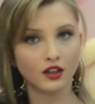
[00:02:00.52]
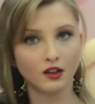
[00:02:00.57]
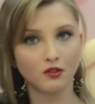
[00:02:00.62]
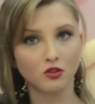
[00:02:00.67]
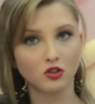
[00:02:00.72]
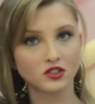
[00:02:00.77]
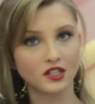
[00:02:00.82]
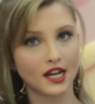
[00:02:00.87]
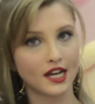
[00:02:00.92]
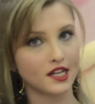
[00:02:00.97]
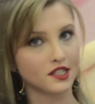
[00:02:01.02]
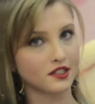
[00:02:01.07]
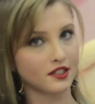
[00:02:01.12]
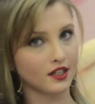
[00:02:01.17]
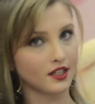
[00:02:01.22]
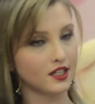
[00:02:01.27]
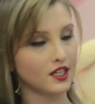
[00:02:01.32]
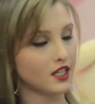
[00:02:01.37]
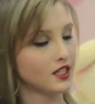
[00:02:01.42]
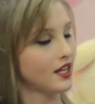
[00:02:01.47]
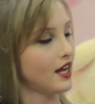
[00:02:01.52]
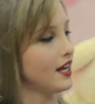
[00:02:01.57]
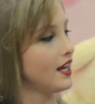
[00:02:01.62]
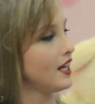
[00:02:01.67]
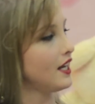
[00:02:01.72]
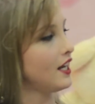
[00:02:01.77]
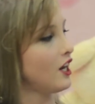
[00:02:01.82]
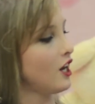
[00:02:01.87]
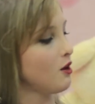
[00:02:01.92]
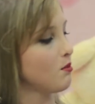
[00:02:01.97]
Eu vou usar esse aqui da
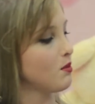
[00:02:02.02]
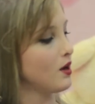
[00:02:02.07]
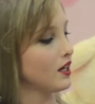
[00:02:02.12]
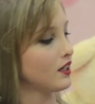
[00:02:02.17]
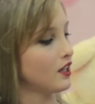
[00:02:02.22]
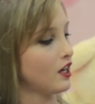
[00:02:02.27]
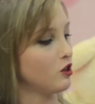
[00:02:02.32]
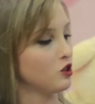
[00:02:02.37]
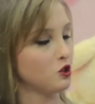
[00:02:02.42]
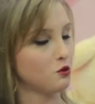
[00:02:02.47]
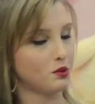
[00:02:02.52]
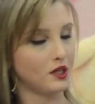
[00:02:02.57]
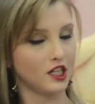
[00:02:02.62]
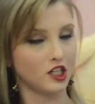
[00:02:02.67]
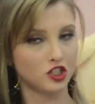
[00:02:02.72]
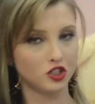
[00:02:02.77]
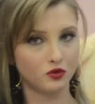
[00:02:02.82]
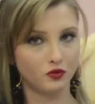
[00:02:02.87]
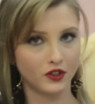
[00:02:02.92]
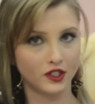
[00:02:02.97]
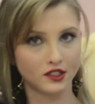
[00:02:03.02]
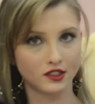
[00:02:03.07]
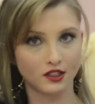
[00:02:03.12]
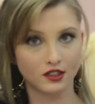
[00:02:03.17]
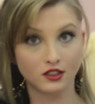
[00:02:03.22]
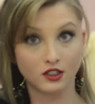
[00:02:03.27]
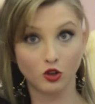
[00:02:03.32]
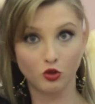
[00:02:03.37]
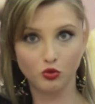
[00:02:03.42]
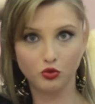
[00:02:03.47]
Ereiba, que é o spray de
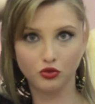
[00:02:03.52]
fixação